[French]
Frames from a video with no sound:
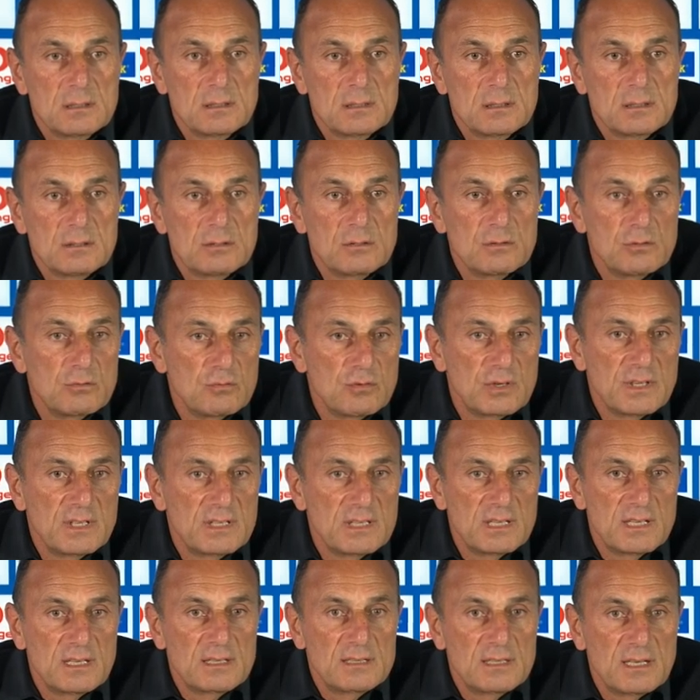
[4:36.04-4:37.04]
Euh, vous voyez
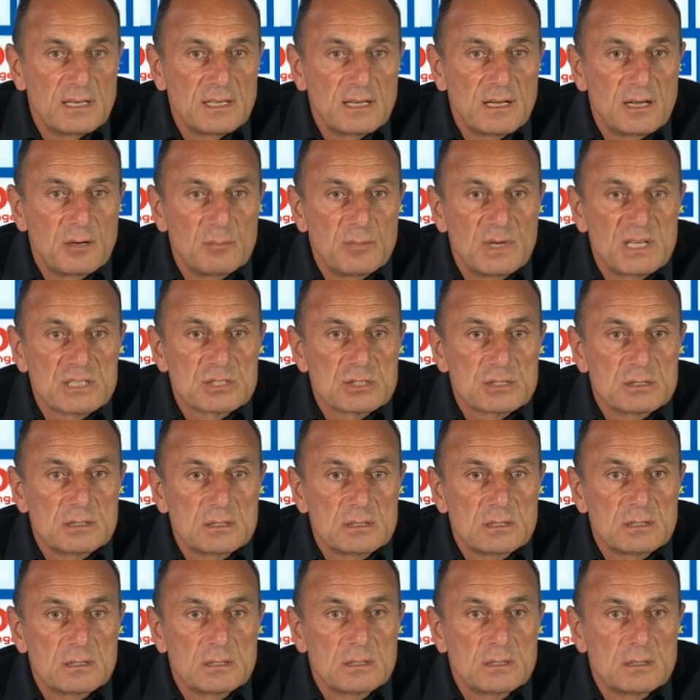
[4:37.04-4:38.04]
dans les grands matchs,
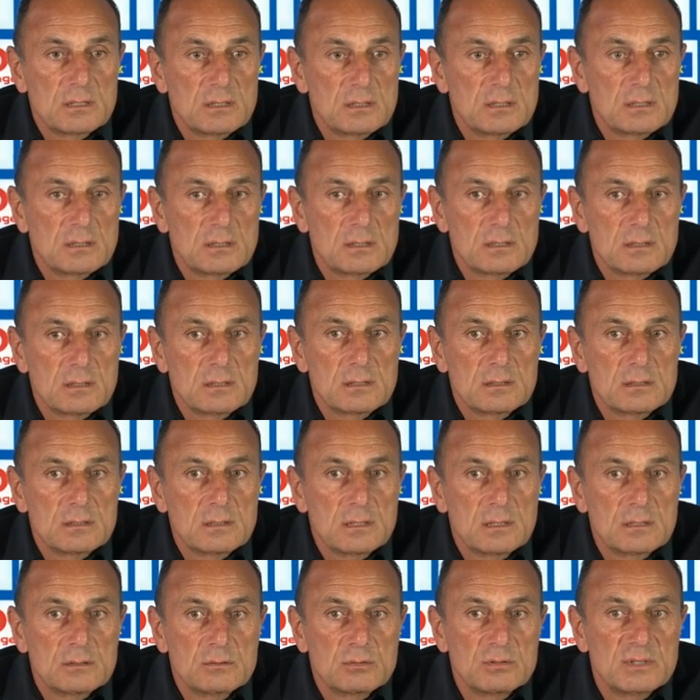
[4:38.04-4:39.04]

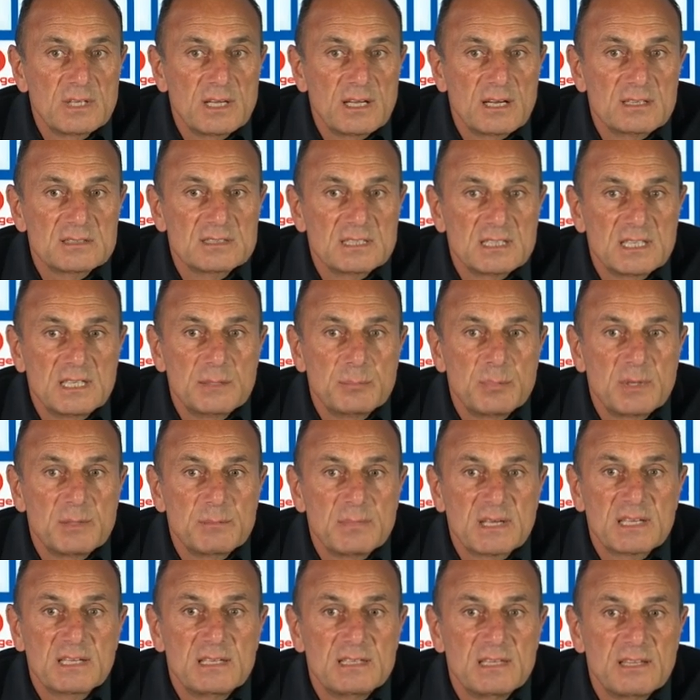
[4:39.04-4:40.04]
euh, toutes les grandes équipes, les
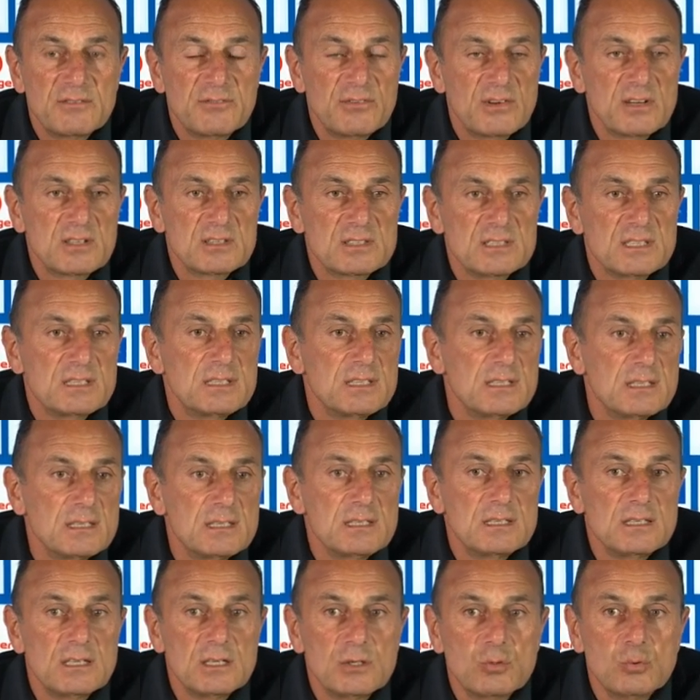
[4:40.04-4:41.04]
mecs ils défendent,
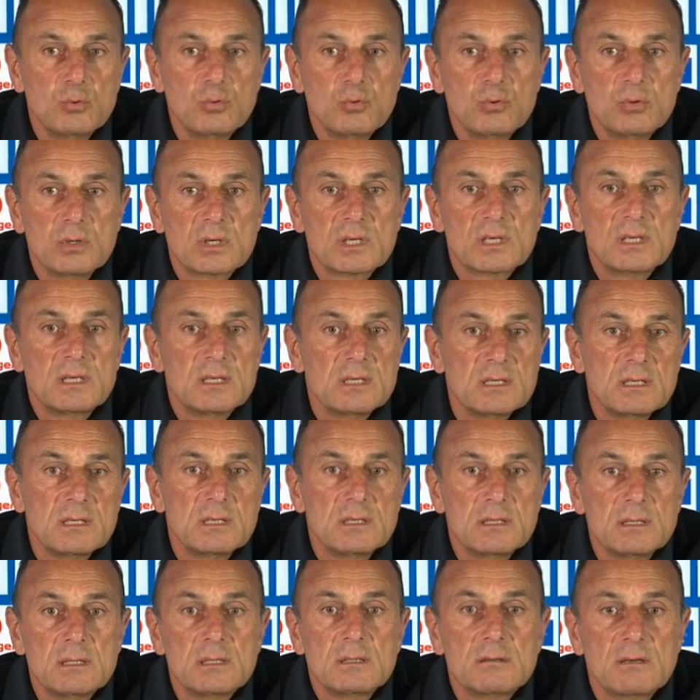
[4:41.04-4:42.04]
ils, courent,
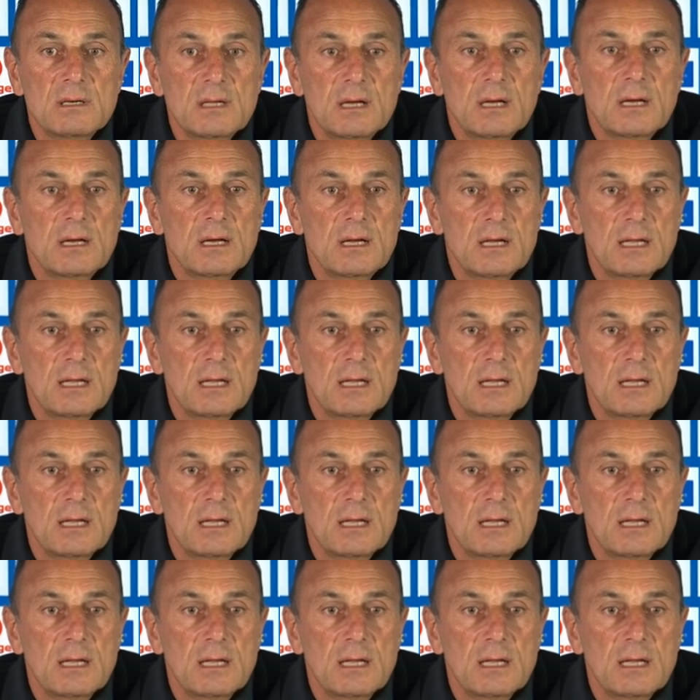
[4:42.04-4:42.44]
ils, voilà.